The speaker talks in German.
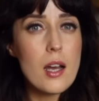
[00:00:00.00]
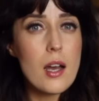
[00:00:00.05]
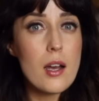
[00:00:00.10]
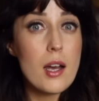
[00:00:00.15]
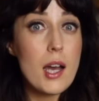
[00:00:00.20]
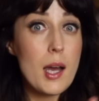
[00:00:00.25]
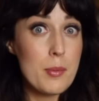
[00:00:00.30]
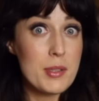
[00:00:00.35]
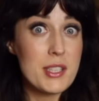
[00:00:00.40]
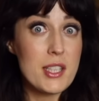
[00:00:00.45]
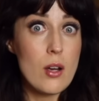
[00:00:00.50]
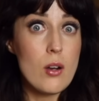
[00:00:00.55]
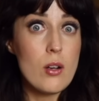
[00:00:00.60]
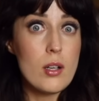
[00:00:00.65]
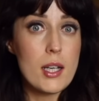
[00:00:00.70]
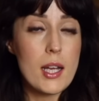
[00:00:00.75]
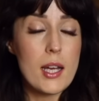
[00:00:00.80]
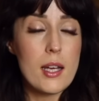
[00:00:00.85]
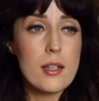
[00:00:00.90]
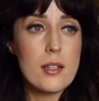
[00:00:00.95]
habe ich auch
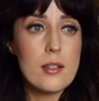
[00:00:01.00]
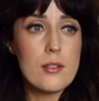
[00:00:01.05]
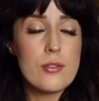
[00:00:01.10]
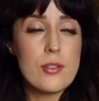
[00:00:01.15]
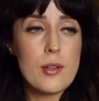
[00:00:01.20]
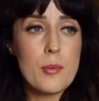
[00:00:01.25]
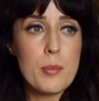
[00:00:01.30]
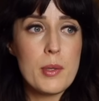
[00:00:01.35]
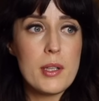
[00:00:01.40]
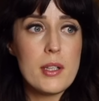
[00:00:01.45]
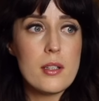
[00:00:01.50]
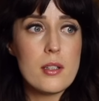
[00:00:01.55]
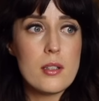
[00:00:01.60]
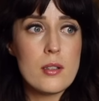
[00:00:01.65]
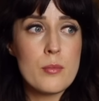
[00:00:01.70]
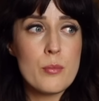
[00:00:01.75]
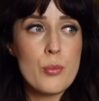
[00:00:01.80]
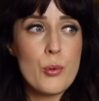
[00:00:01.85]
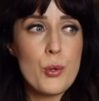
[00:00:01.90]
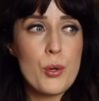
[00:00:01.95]
lange,
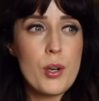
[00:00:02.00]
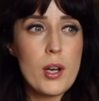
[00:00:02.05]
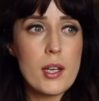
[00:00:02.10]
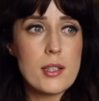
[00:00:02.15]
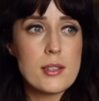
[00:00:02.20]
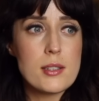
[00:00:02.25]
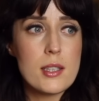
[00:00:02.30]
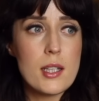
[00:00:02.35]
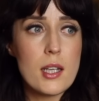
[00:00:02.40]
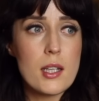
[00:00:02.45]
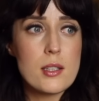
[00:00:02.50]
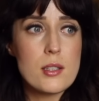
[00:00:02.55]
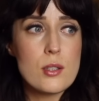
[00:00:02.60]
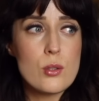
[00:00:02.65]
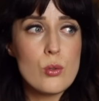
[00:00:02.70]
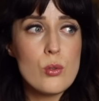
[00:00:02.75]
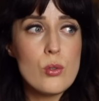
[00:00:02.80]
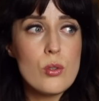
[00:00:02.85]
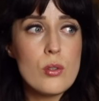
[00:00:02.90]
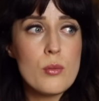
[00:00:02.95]
verbinden
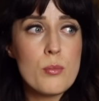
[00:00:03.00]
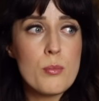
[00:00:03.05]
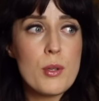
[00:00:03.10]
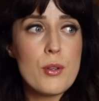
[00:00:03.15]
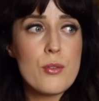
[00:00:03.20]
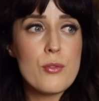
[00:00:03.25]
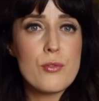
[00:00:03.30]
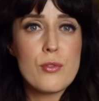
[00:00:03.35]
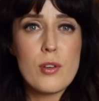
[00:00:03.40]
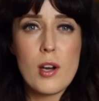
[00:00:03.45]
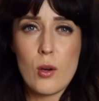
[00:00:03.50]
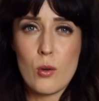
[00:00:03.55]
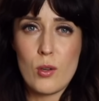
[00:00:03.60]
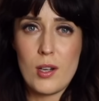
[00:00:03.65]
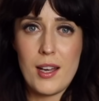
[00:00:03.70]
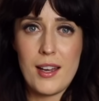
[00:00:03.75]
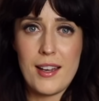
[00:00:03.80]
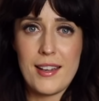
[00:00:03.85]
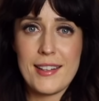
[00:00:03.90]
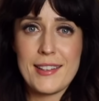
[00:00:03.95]
Prokrastination mit
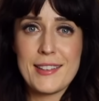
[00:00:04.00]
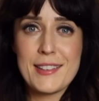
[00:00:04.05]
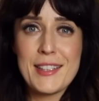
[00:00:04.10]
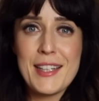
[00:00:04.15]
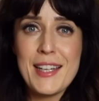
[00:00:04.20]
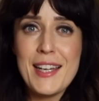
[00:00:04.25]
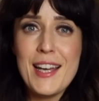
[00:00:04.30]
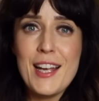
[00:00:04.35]
Faulheit.